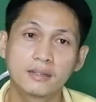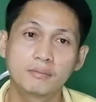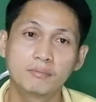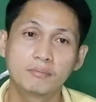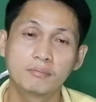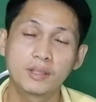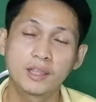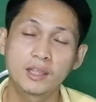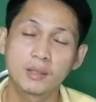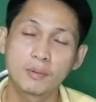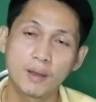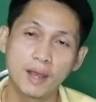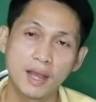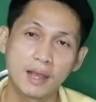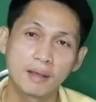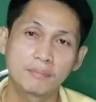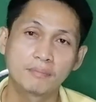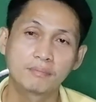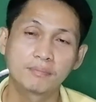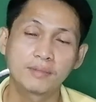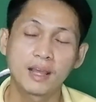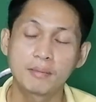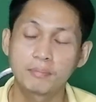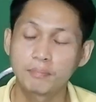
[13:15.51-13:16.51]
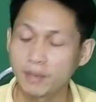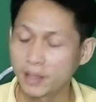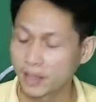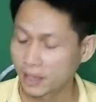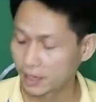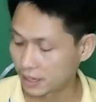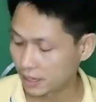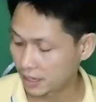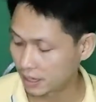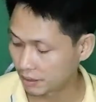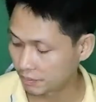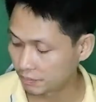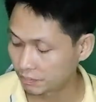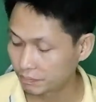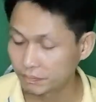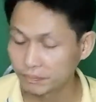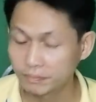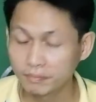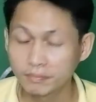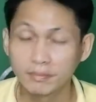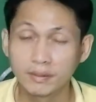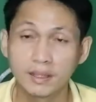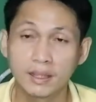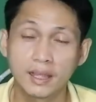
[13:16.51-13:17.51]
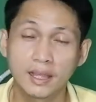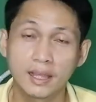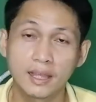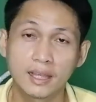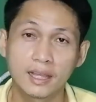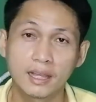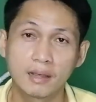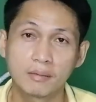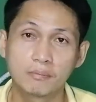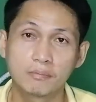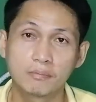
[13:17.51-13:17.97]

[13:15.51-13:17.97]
มิตรภาพใต้ปีกนะครับ ให้กับ